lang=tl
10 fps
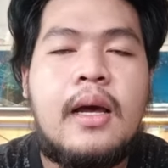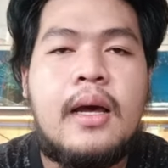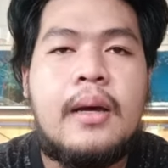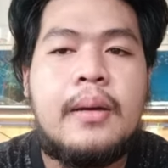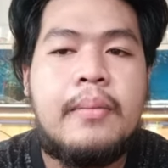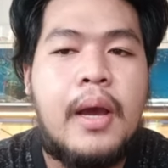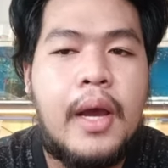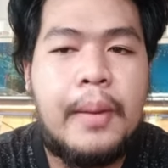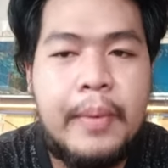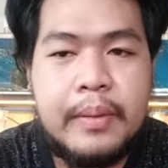uh,
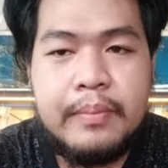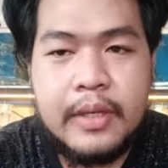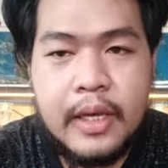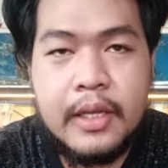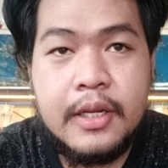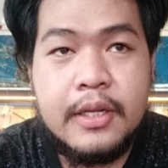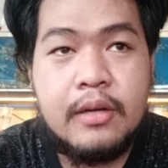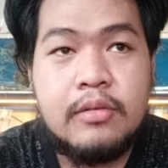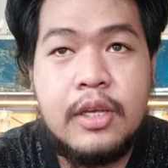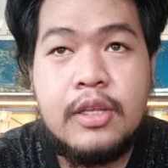makakapagbigay din
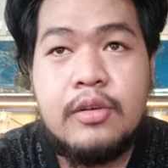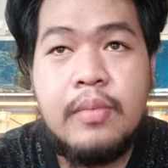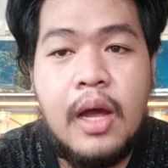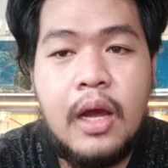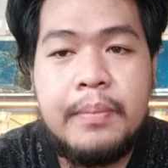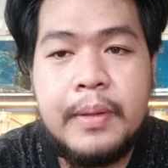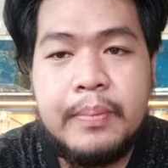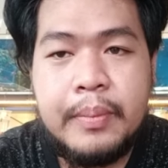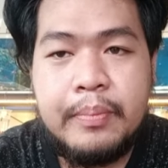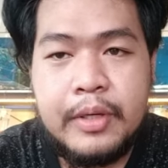ako sa inyo,
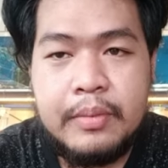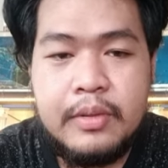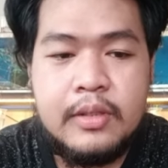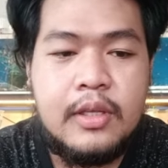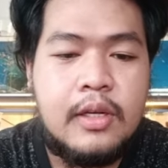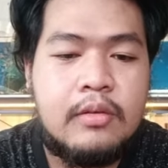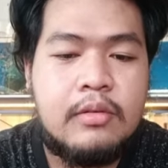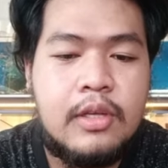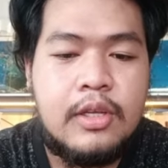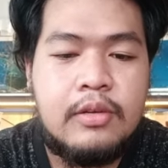makakapagpa-previous din ako
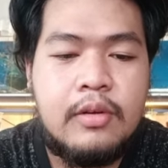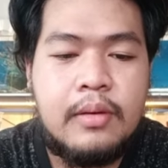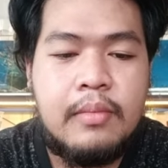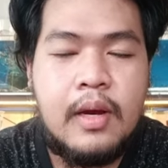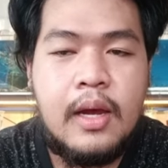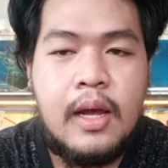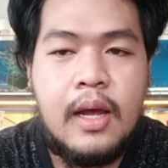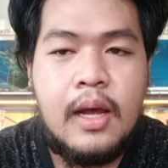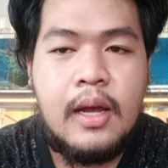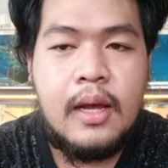sa inyo ng mga
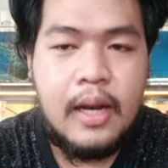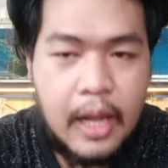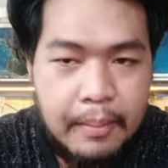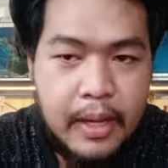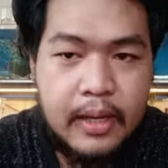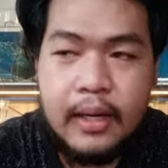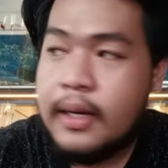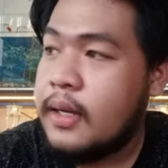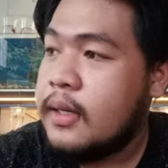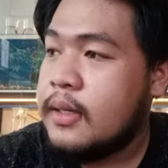halaman.
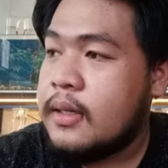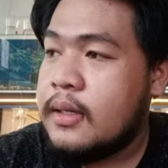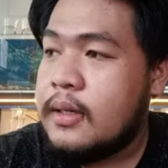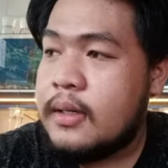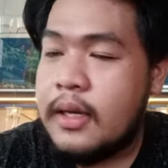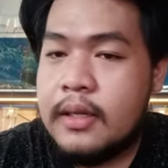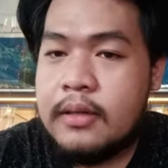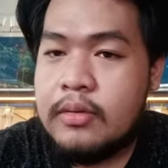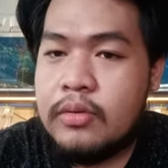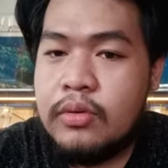
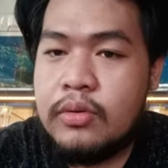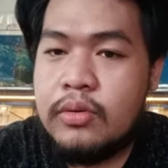Ayan, so